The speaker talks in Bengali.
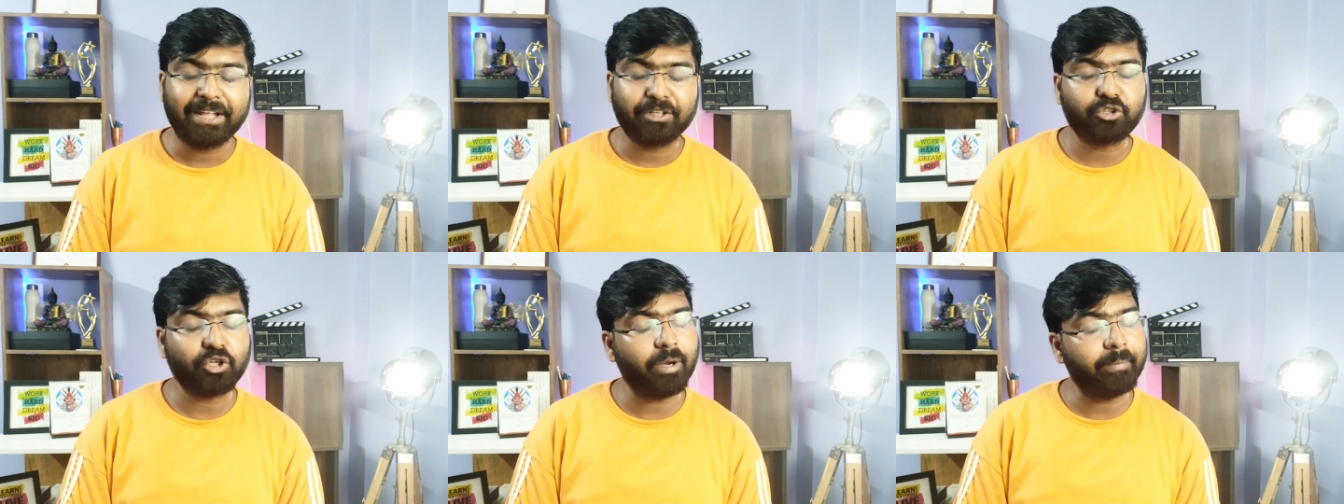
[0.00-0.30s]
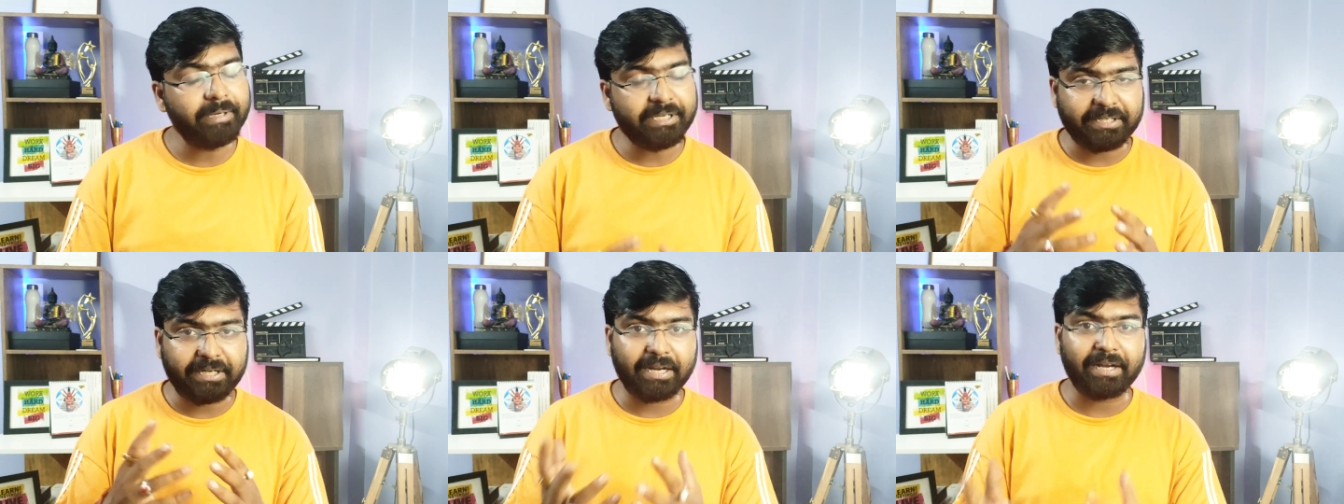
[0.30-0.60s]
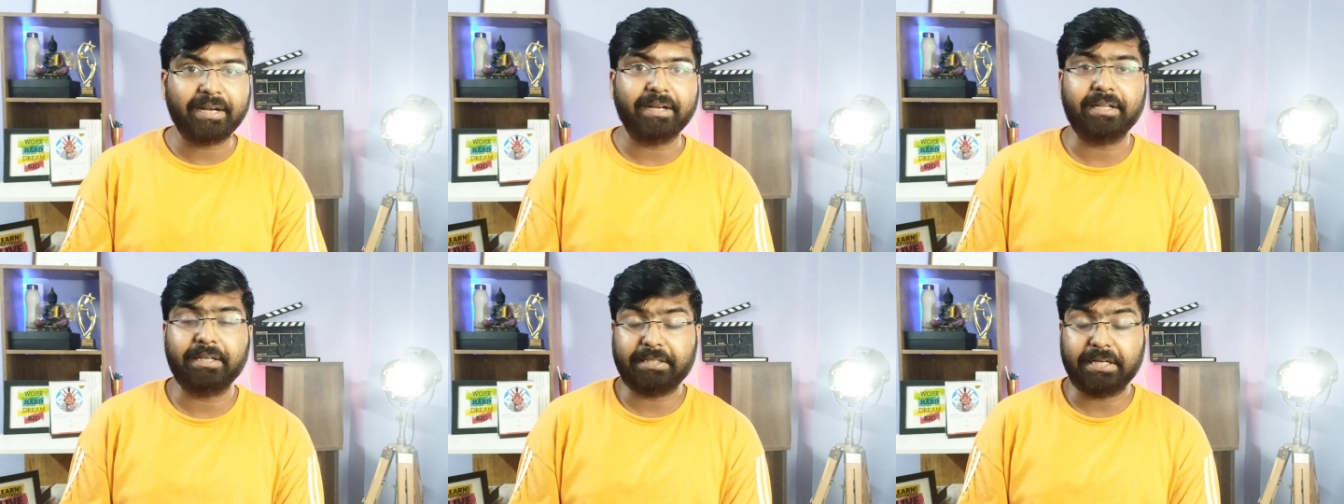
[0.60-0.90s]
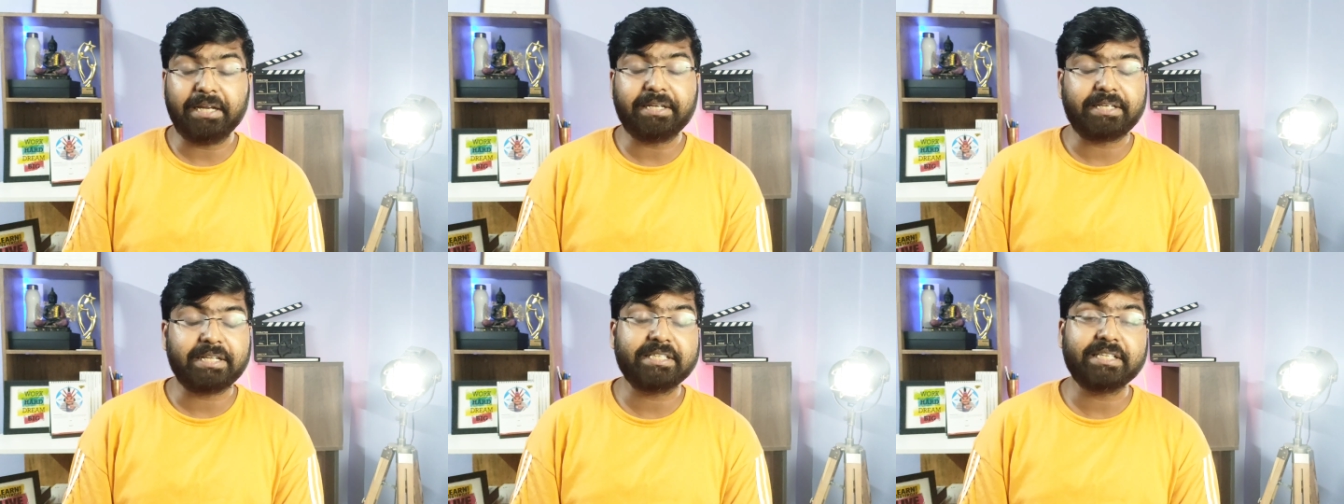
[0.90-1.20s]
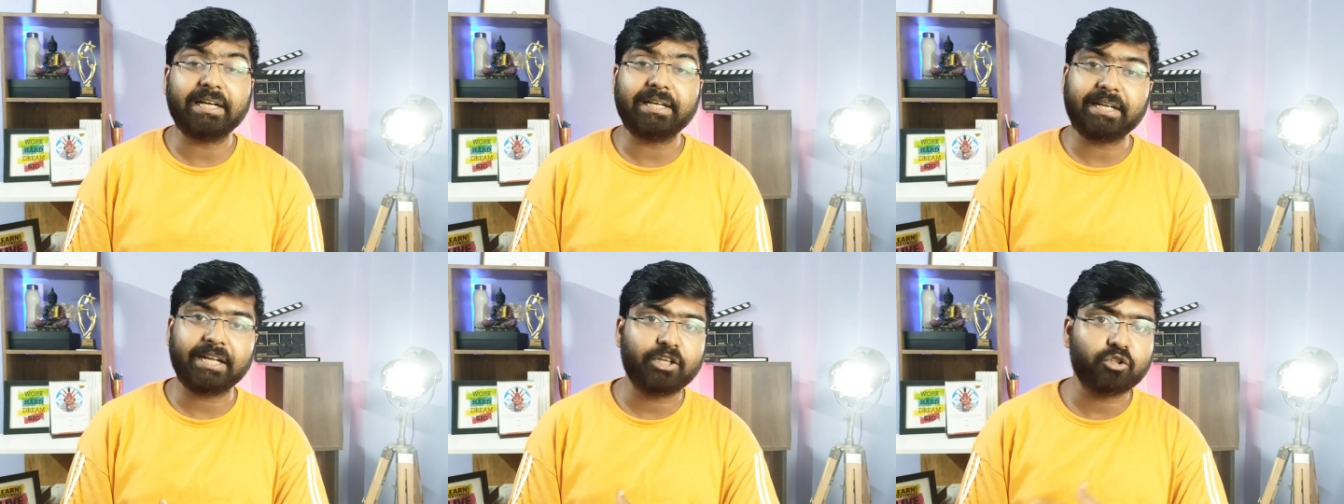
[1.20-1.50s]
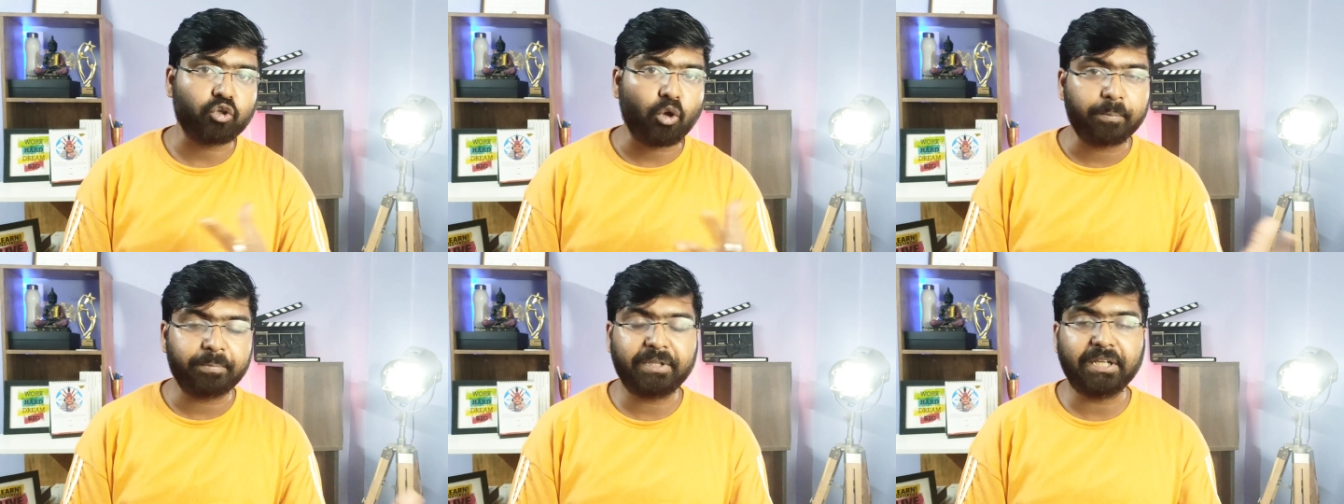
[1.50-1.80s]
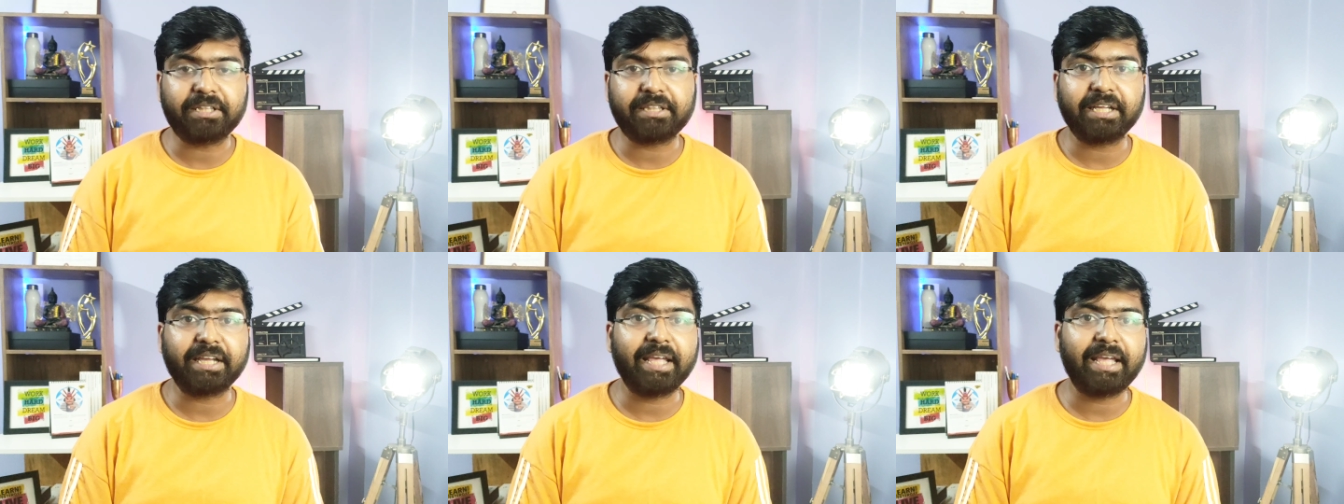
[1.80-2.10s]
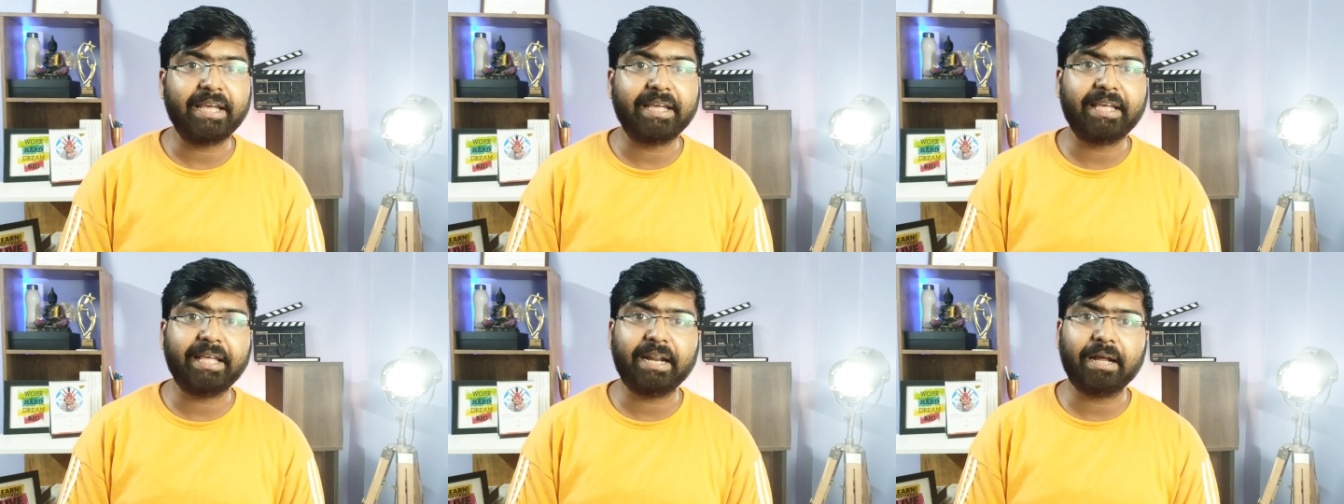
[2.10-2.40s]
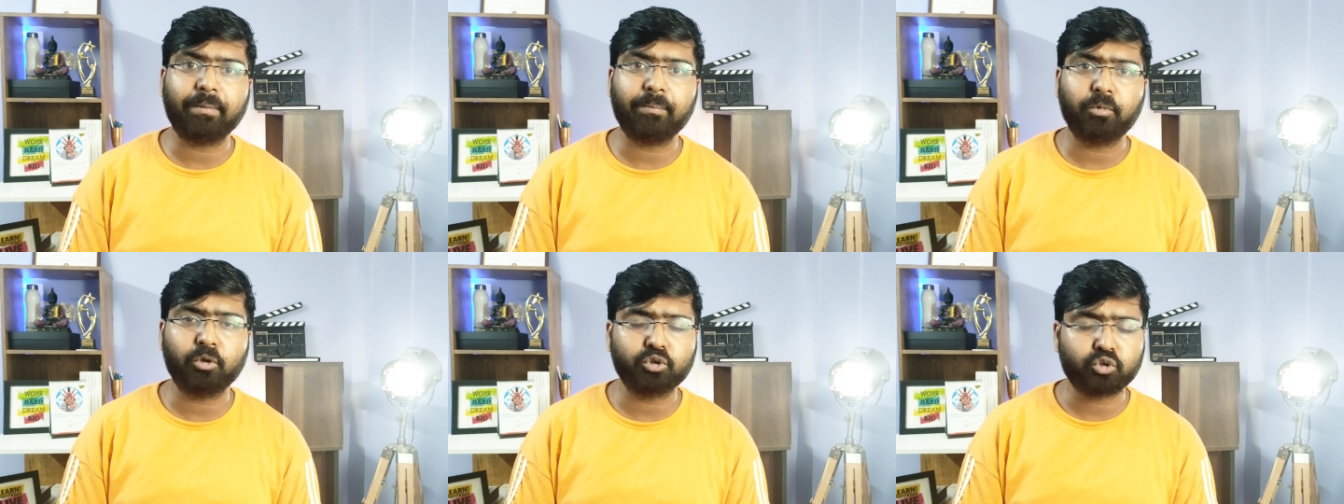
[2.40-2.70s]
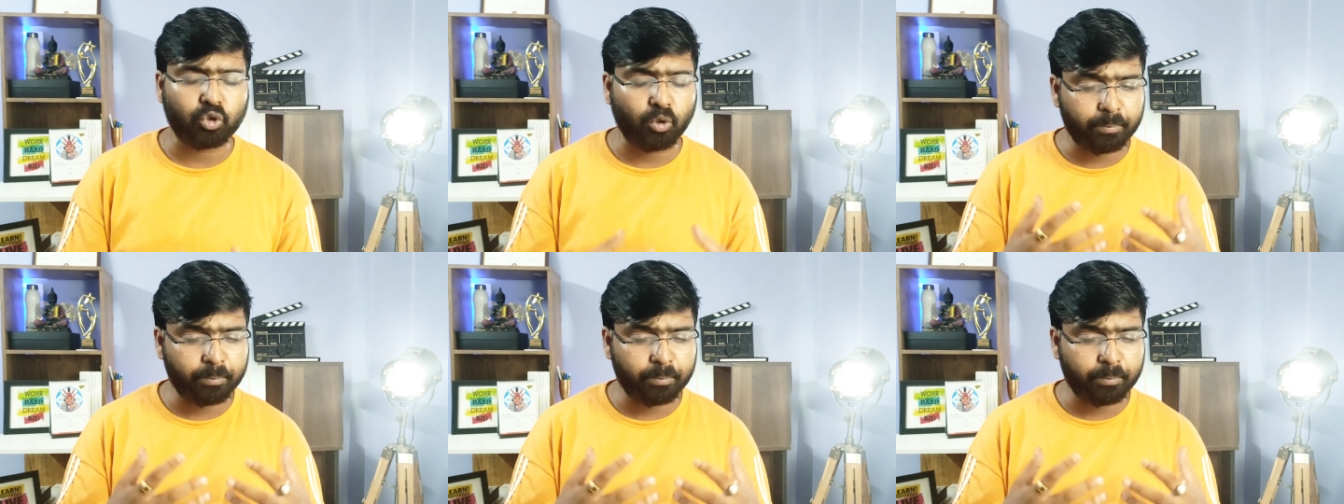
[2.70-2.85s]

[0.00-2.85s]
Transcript: তো আমি এই টিচারটাকে সব দিক থেকে এগিয়ে রাখবো